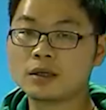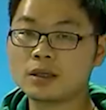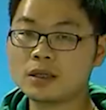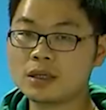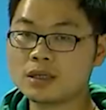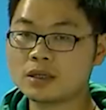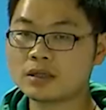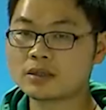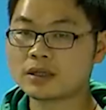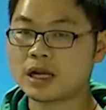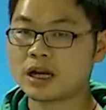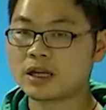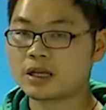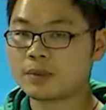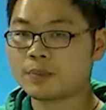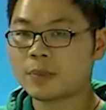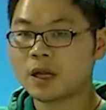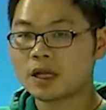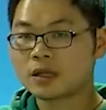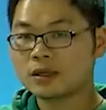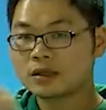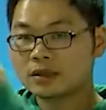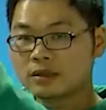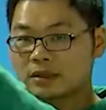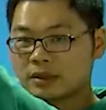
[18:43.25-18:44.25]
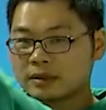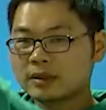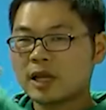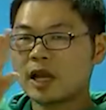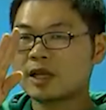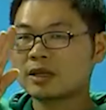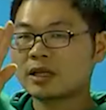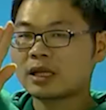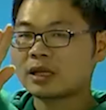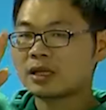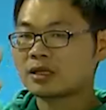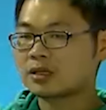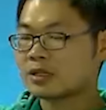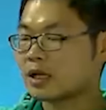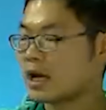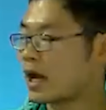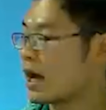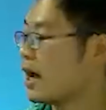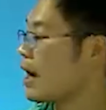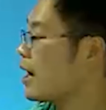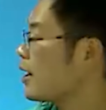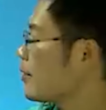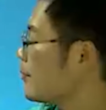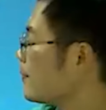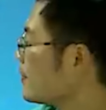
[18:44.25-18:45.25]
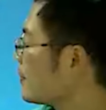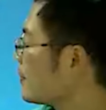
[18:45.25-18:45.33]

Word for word: 哎，打一把大大的叉。